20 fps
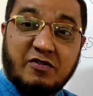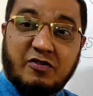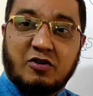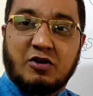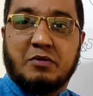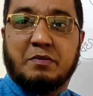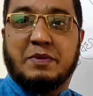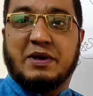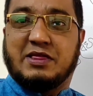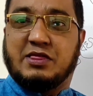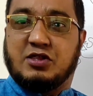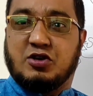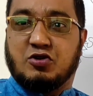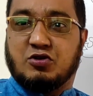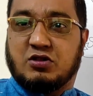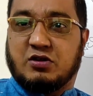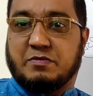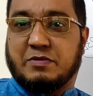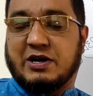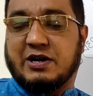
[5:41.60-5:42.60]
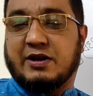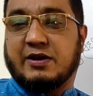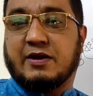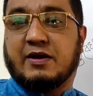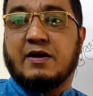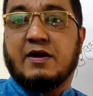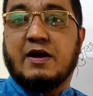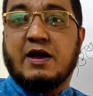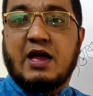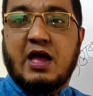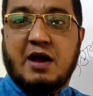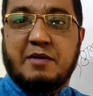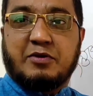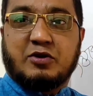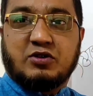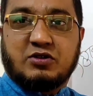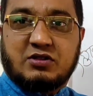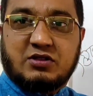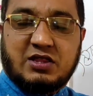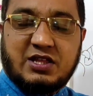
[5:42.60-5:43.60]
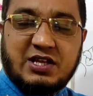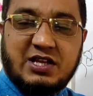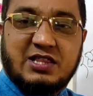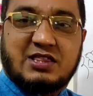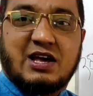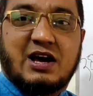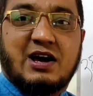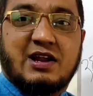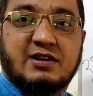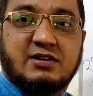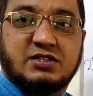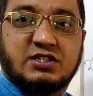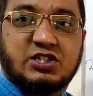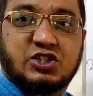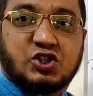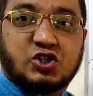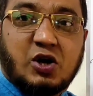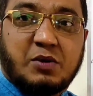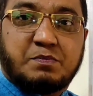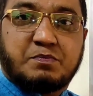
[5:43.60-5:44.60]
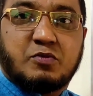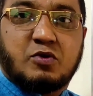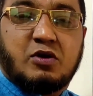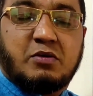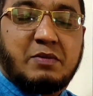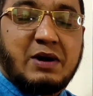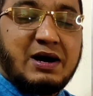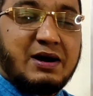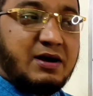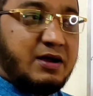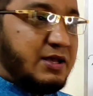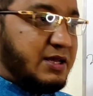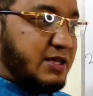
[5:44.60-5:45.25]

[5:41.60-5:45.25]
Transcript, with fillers: সফল ব্যক্তি হতে পারেন এবং তিনি তার যে স্বপ্ন বা